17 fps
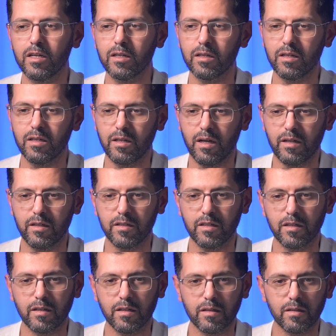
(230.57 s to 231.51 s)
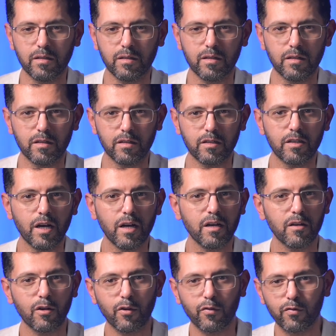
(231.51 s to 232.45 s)
يعني آه،
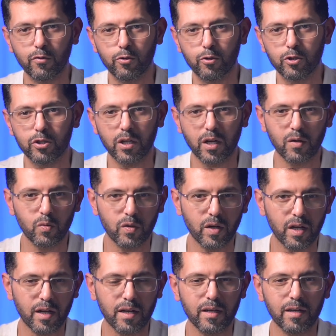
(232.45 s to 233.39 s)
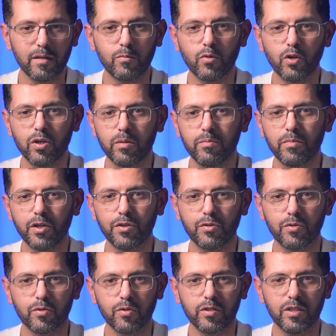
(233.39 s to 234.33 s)
يدخل فلوس أو لا المهم
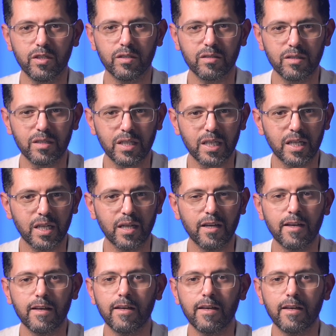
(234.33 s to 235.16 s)
إنه يعطيك